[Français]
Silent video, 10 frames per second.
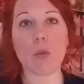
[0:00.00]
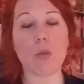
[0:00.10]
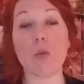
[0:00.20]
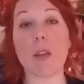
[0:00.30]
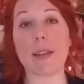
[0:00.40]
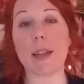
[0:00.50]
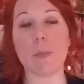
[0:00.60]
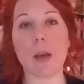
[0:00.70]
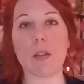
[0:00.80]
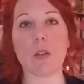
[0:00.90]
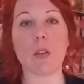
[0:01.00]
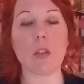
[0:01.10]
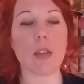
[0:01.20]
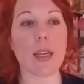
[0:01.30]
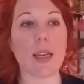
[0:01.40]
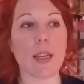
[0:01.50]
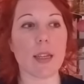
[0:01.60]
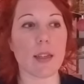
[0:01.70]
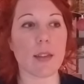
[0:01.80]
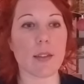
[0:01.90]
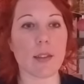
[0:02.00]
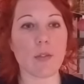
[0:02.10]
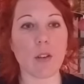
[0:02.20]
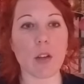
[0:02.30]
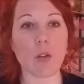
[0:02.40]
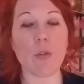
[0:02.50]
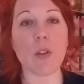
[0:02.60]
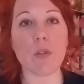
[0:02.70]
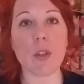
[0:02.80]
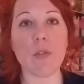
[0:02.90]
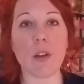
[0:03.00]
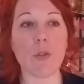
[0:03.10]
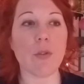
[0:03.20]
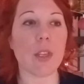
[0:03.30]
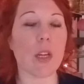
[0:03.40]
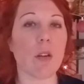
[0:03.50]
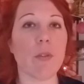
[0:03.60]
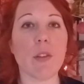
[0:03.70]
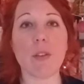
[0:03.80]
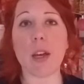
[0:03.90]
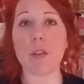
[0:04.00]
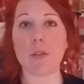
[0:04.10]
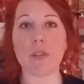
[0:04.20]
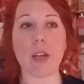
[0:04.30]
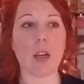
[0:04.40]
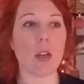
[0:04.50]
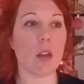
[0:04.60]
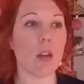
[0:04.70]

tout un tas de personnes et ce qui fera que votre vie va devenir vite fait un enfer.